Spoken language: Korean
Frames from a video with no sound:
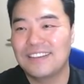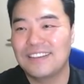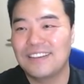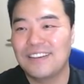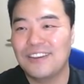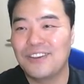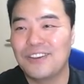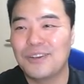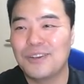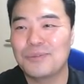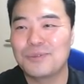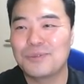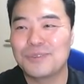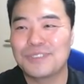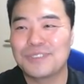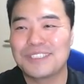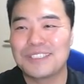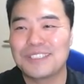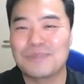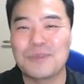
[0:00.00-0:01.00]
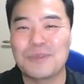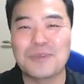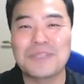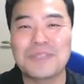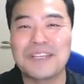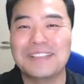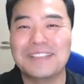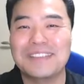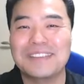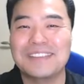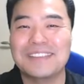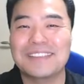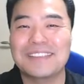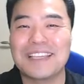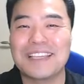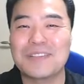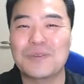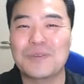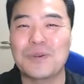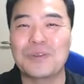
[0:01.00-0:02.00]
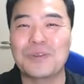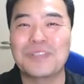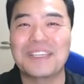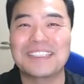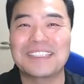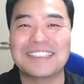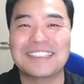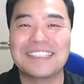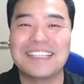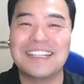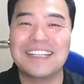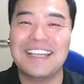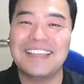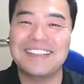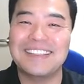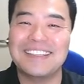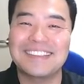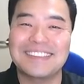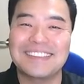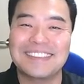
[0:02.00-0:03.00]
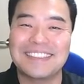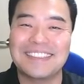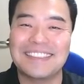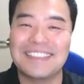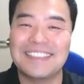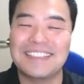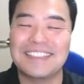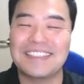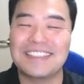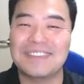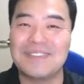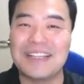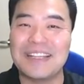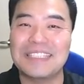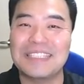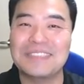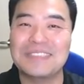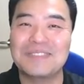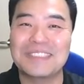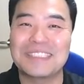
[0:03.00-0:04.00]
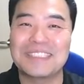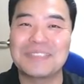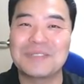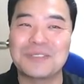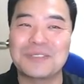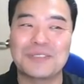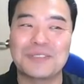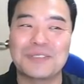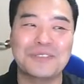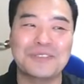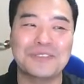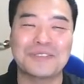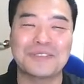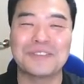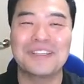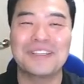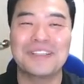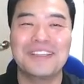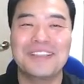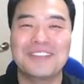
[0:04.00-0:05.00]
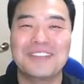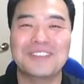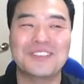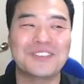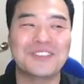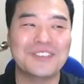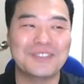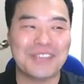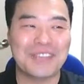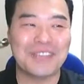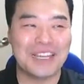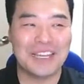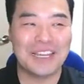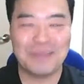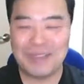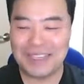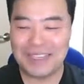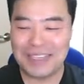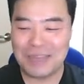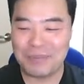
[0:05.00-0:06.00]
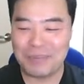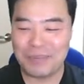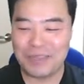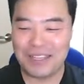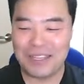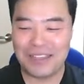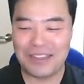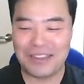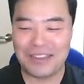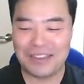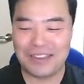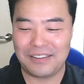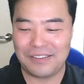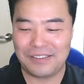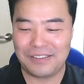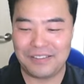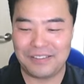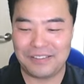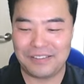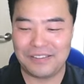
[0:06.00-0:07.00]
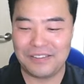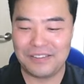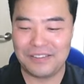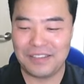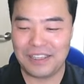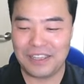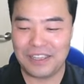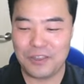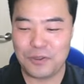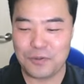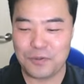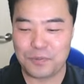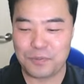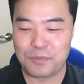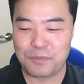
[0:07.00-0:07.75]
아, 여러분 지금 영상을 계속 어떻게 진행을 해야 될지 말씀을 드리면서도 조금 난감하긴 합니다. 어, 그러니까요.